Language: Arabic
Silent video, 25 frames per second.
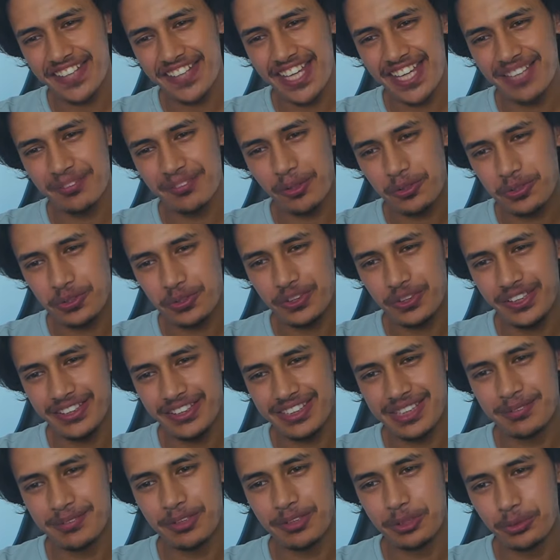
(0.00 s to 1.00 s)
كان موجود
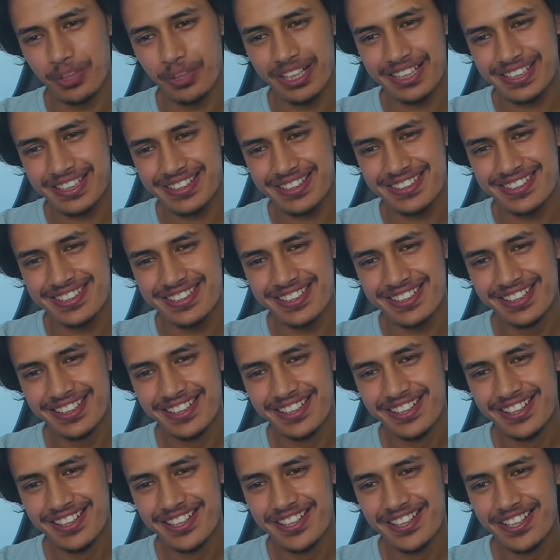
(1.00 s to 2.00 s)
عندي من وقت
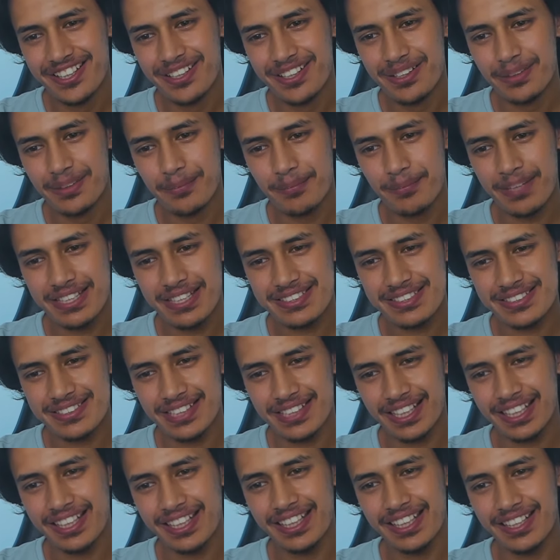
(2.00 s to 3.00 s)
بس
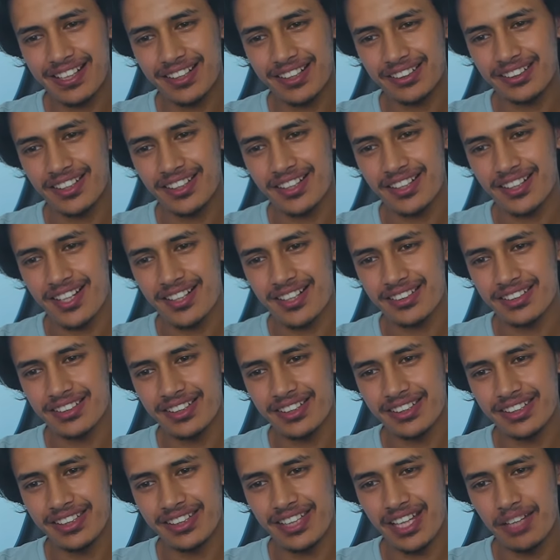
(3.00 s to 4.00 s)
أخيرا قررت
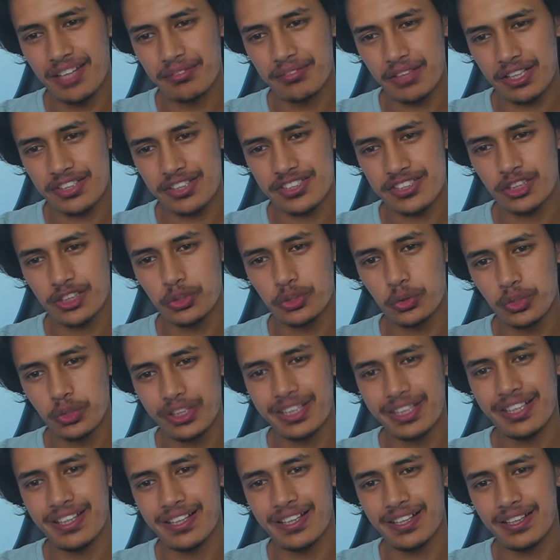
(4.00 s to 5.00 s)
إني أفرجيكوا
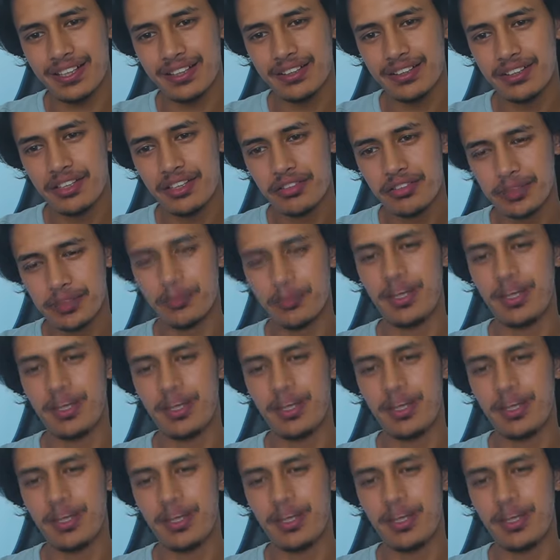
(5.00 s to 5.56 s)
إياه في